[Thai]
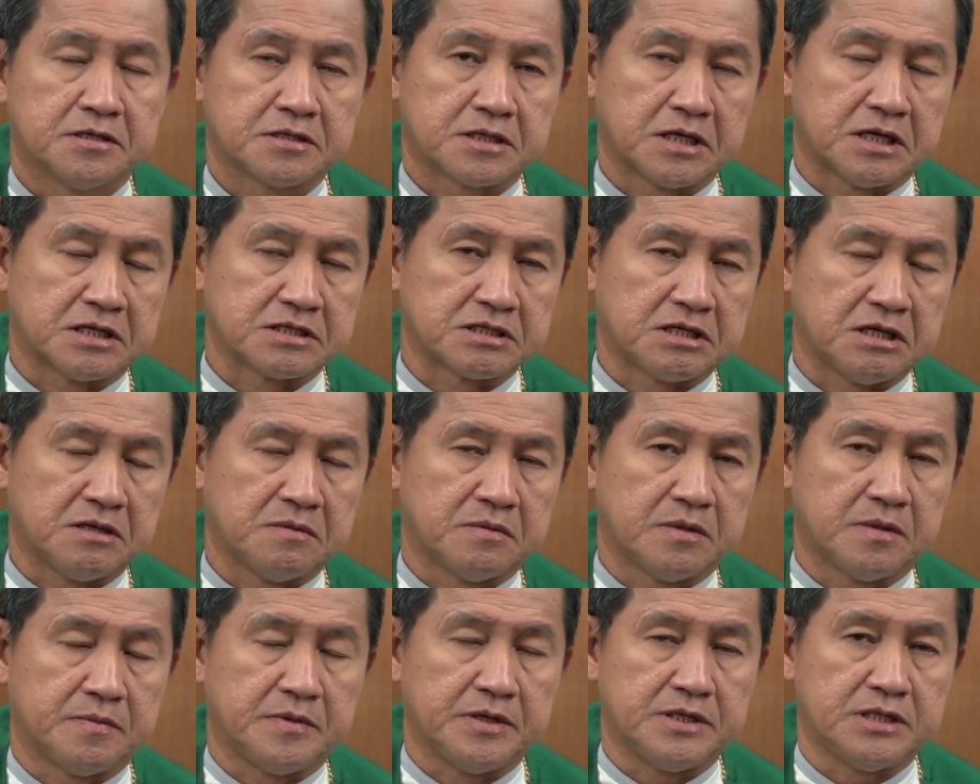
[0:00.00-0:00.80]
ทางเท
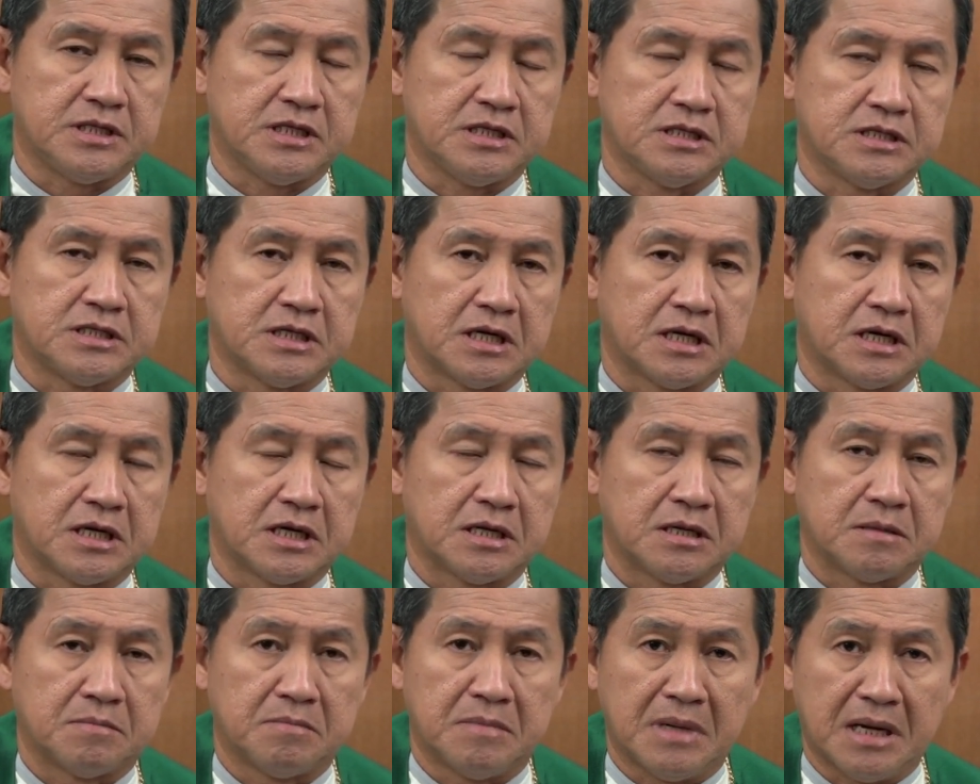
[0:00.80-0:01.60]
ววิทยา
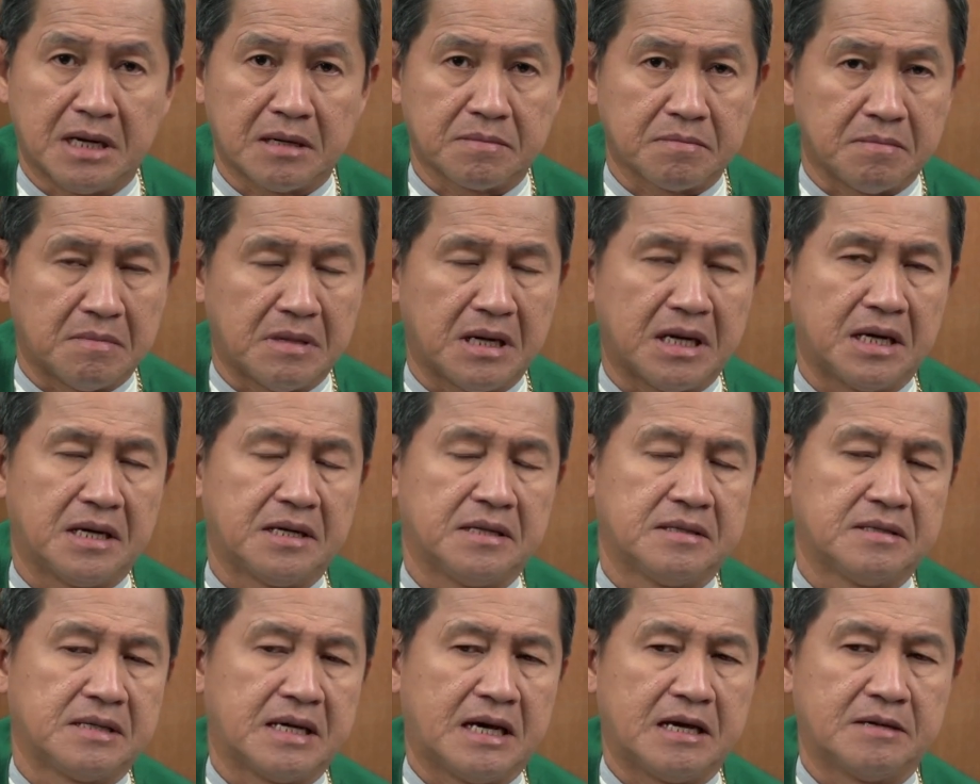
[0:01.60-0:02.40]
มากมาย
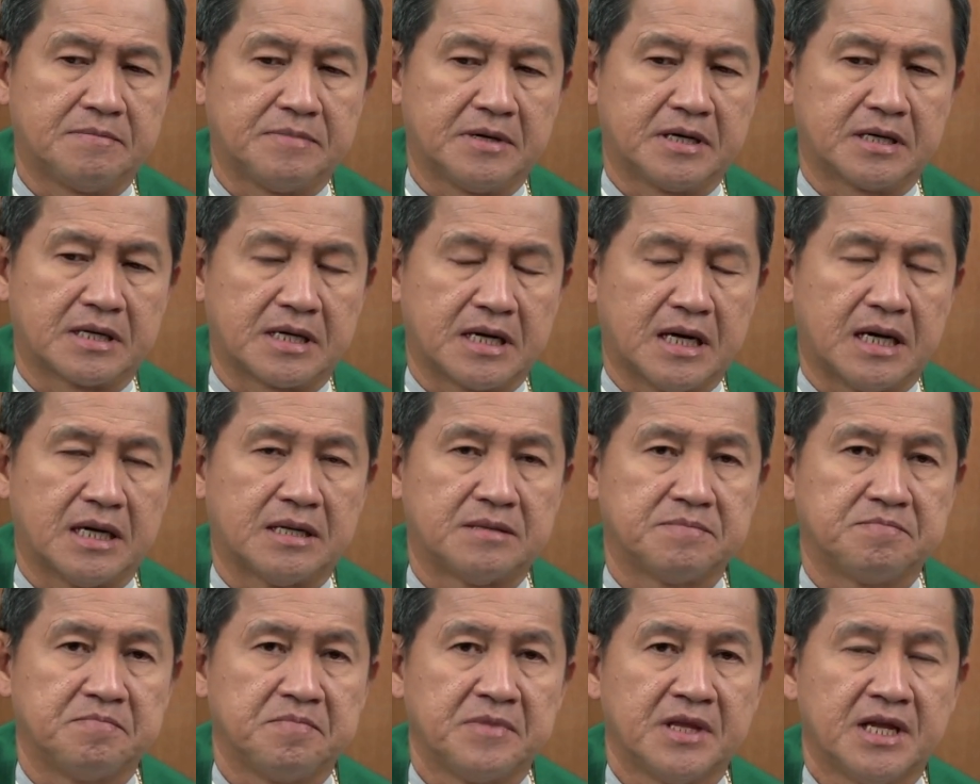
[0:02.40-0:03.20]
หลายประการ
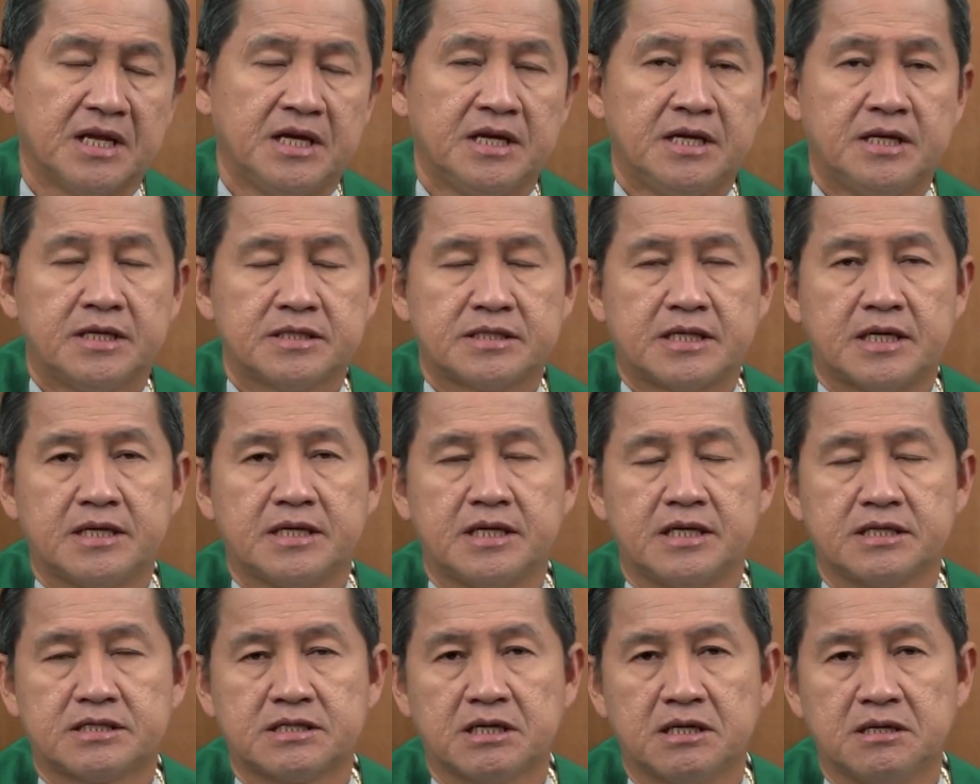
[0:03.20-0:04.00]
แต่
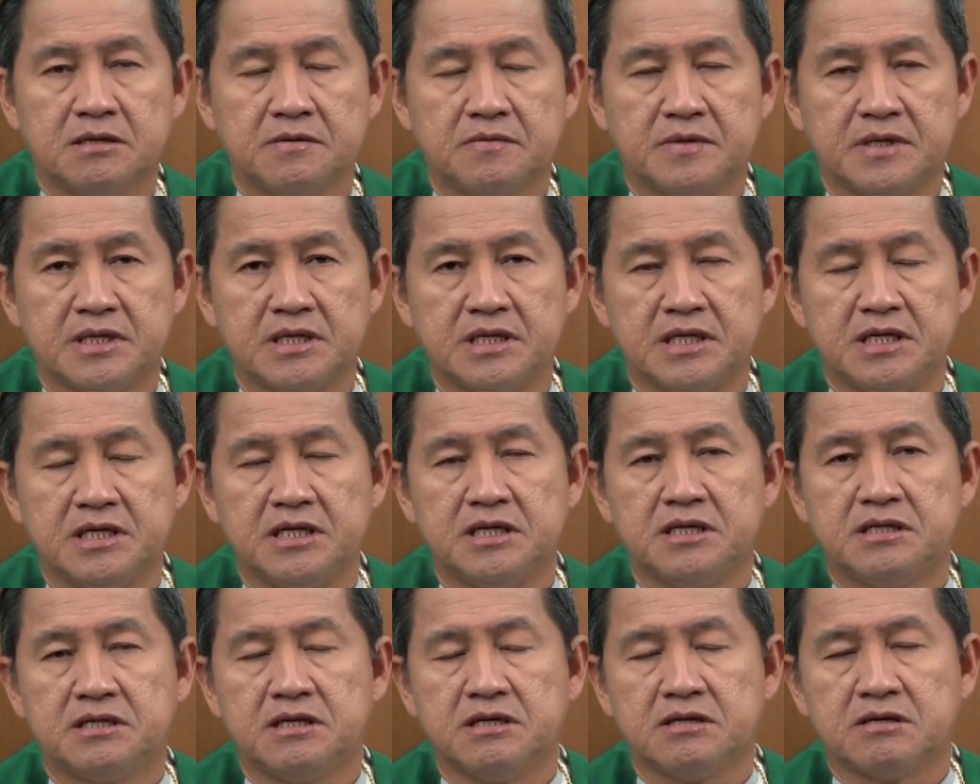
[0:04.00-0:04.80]
ในเช้าวันนี้
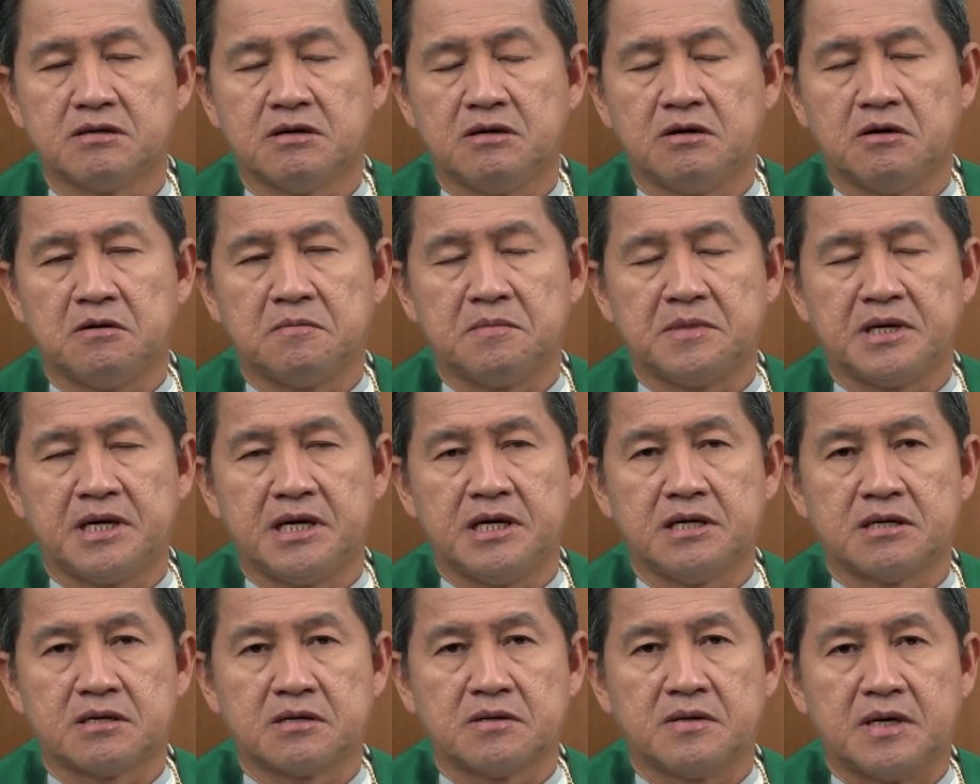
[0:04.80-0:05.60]
ที่เขาเอามา
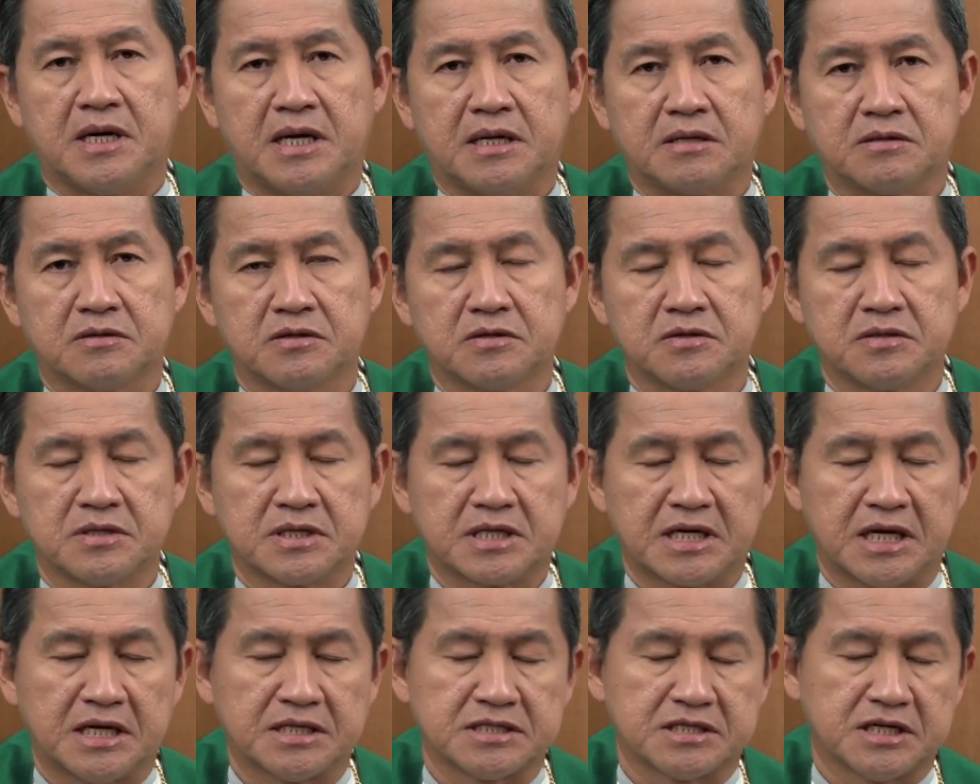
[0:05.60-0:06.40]
ให้เราอ่านเขาต้อง
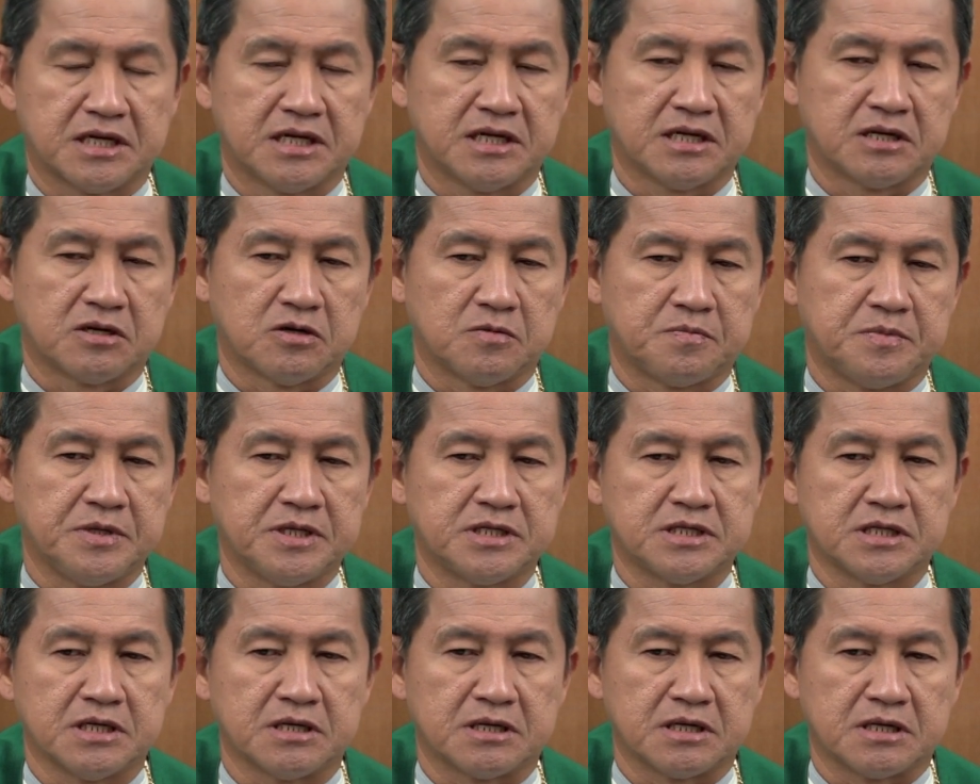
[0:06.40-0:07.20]
การจะให้เราพิ
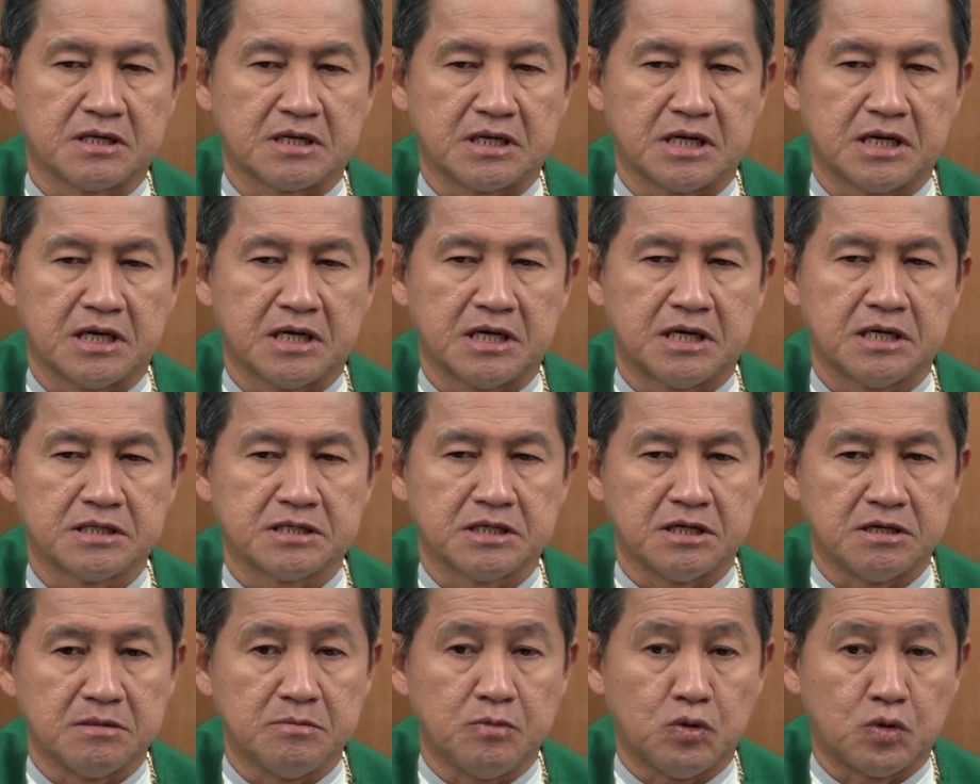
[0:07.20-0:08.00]
จารณา
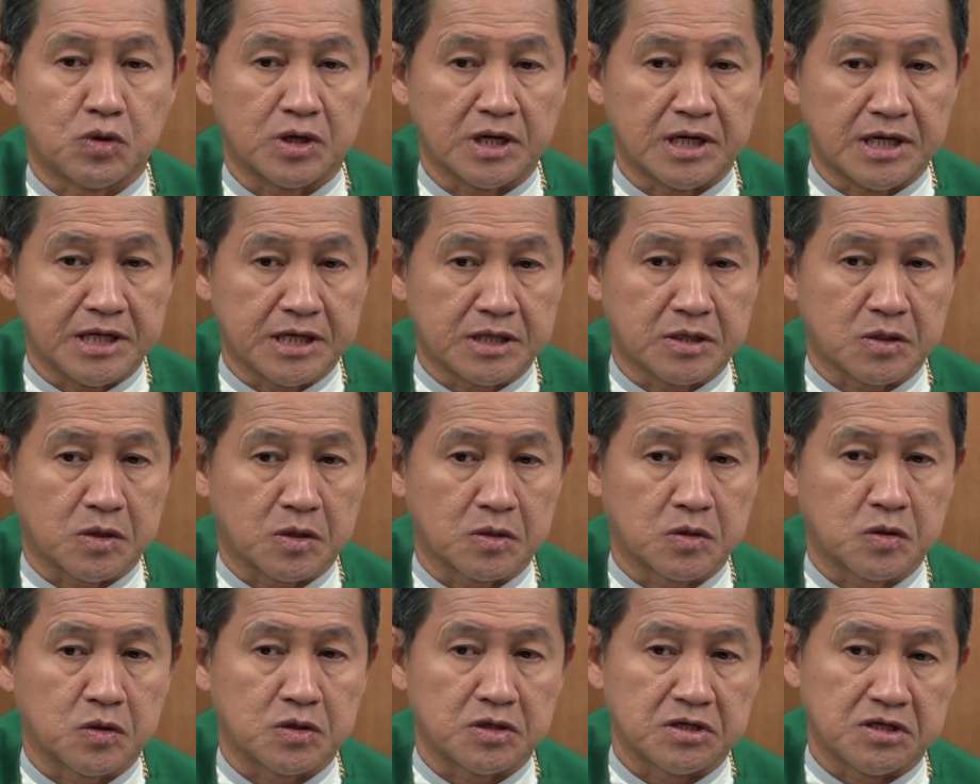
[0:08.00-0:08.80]
ถึงบุคลิกขอ
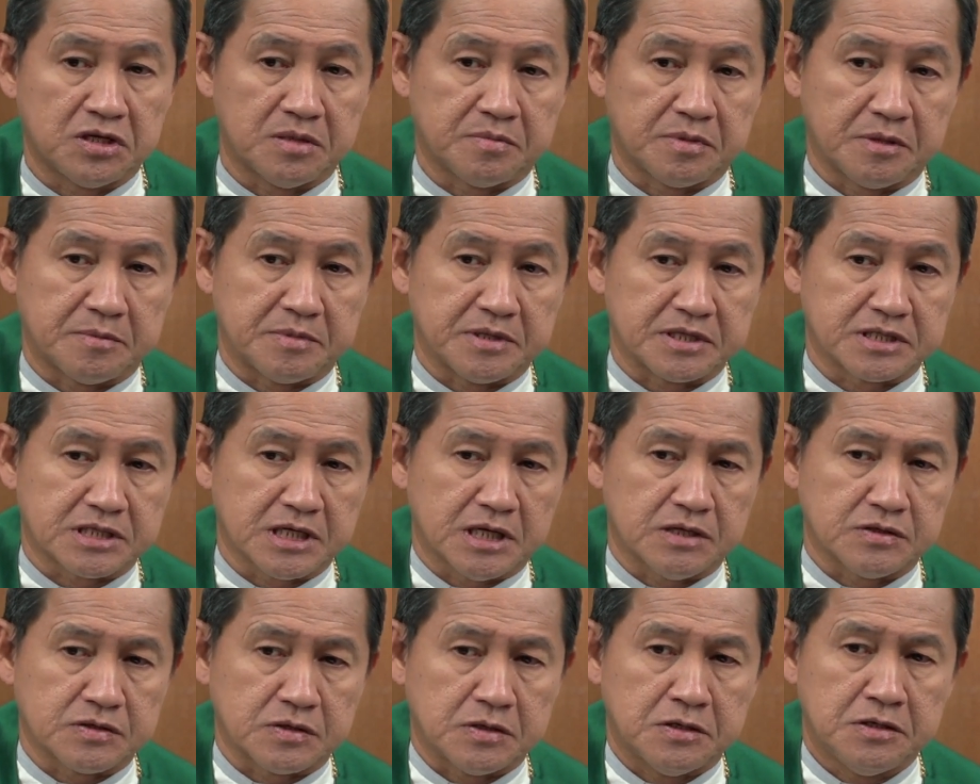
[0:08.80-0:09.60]
งคนที่ไปเป็น
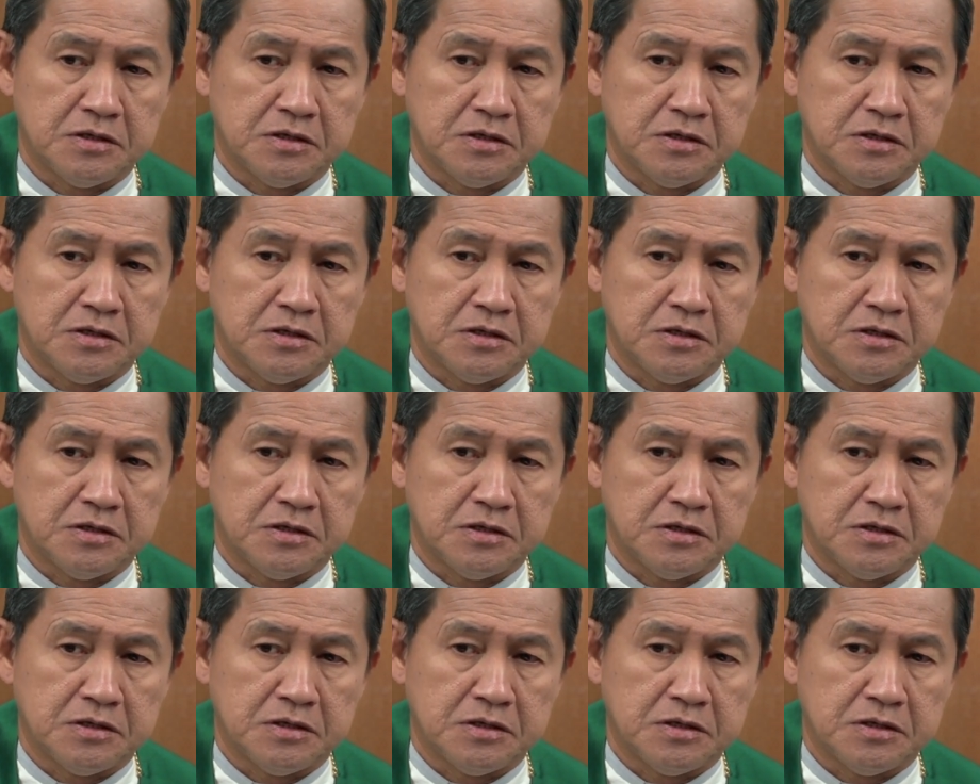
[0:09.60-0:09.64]
เจ้า